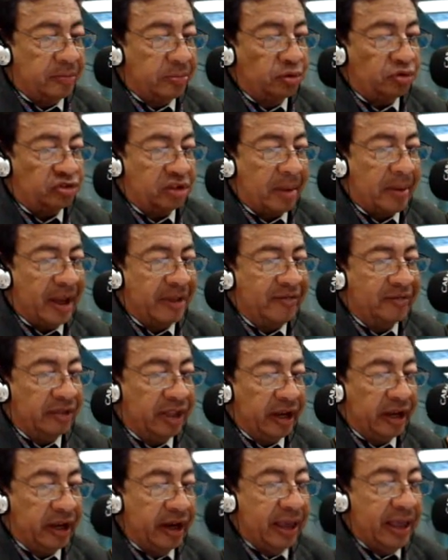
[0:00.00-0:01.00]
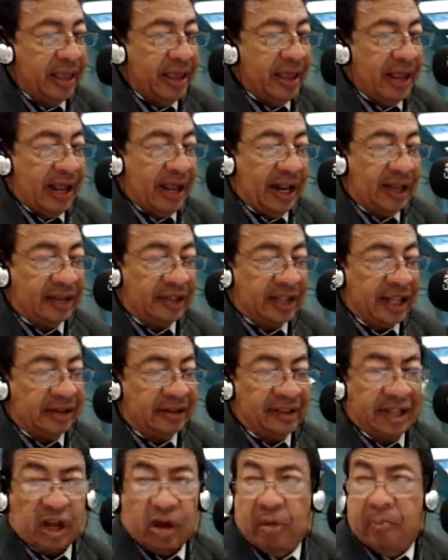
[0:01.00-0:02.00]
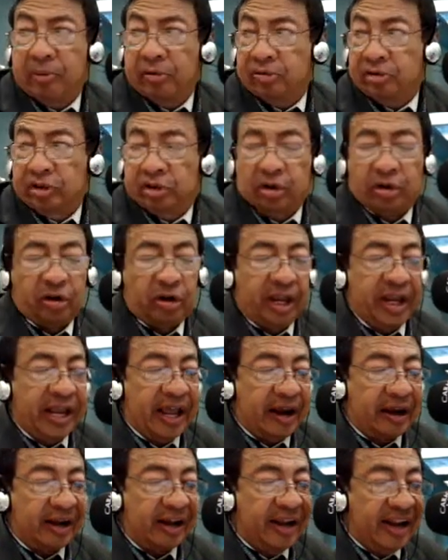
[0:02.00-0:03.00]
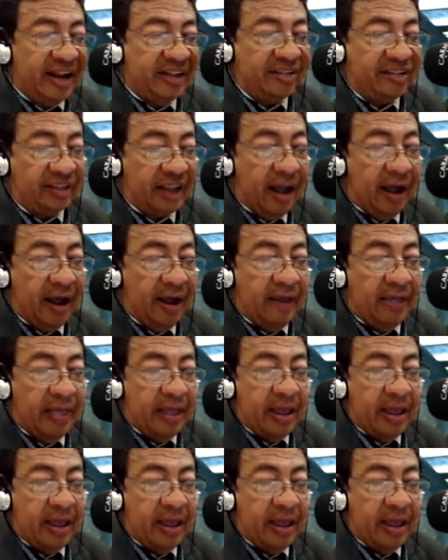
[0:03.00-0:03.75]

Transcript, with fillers: Bustamante, cantante, compositor y arreglista.